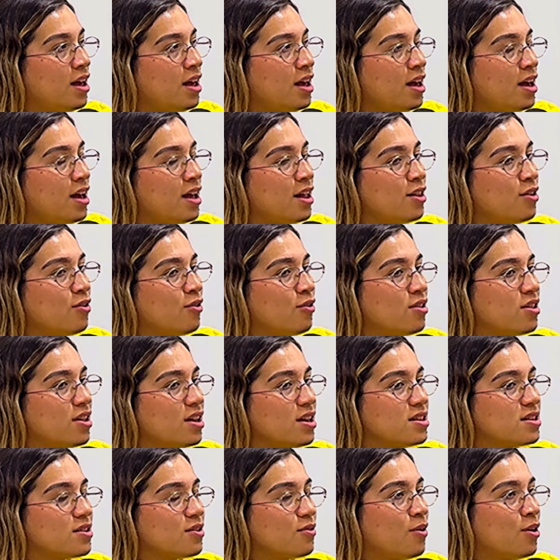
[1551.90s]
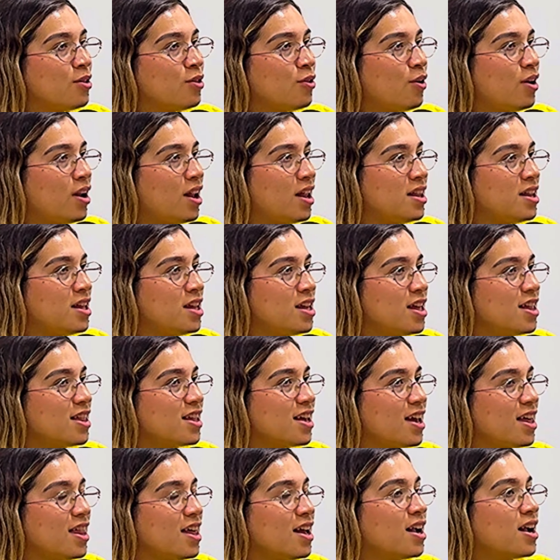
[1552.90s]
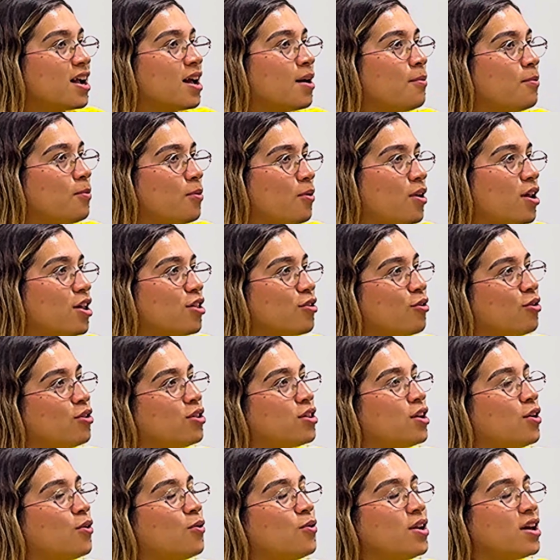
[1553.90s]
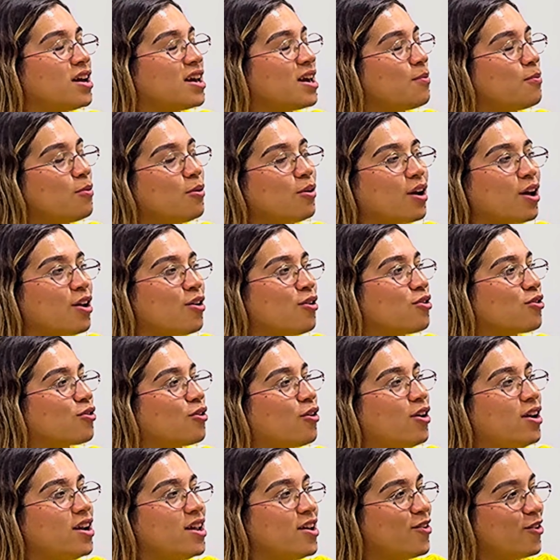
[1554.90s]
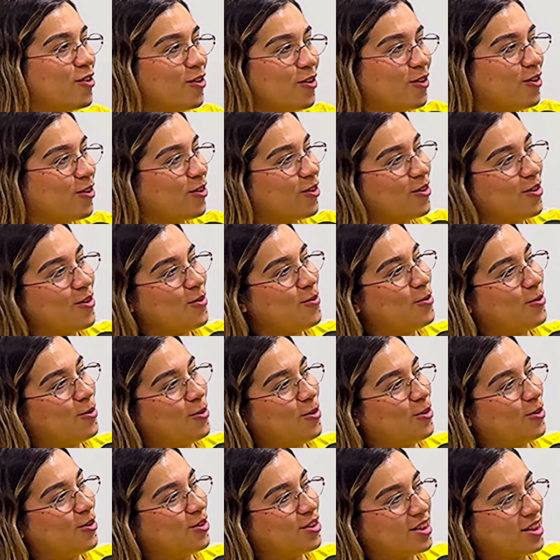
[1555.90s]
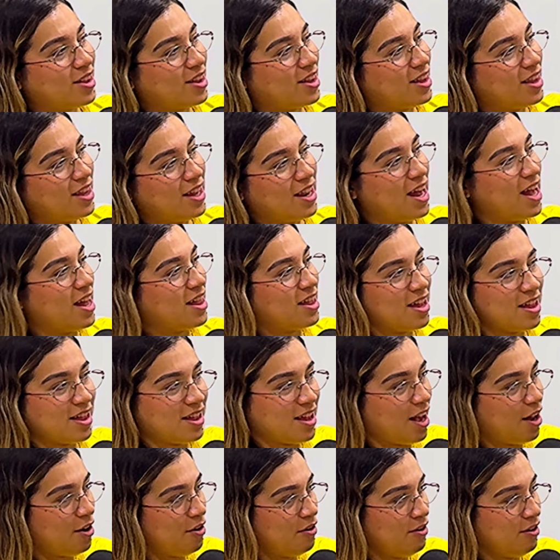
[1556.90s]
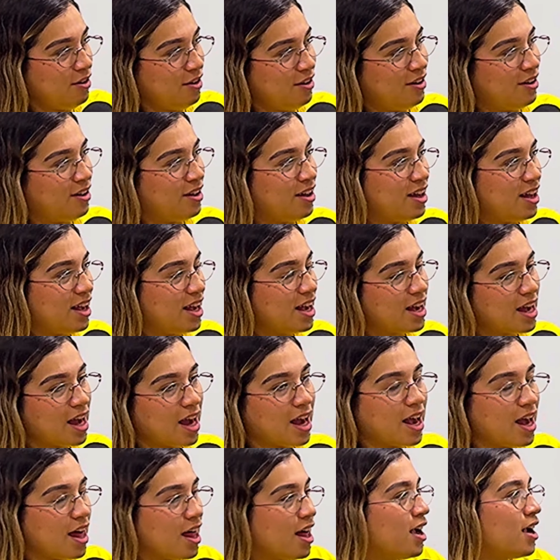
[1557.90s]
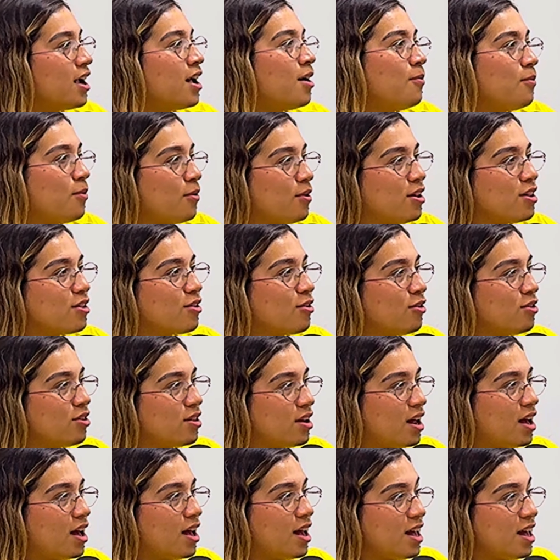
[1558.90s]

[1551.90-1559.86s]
Entonces, cuando las niñas quedan campeonas contra un equipo que nos goleó como 13-0 y que quedan campeonas contra